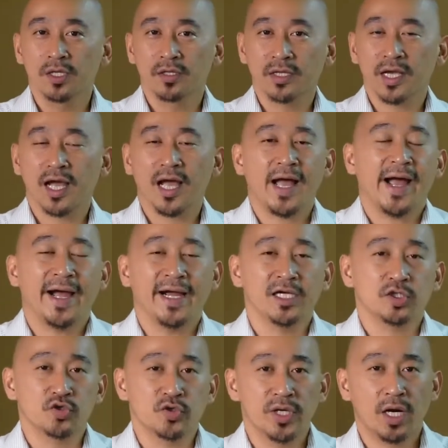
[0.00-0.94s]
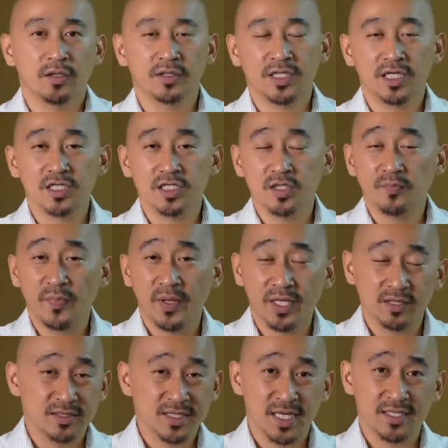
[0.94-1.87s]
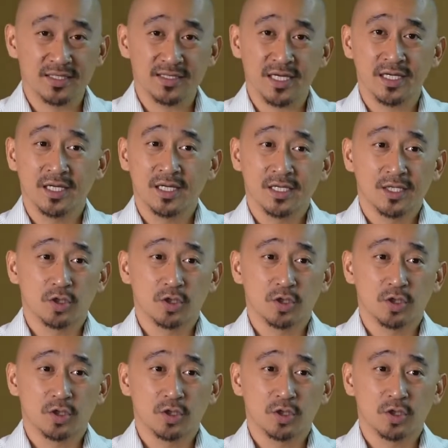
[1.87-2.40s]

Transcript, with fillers: 那个海水好像是被在在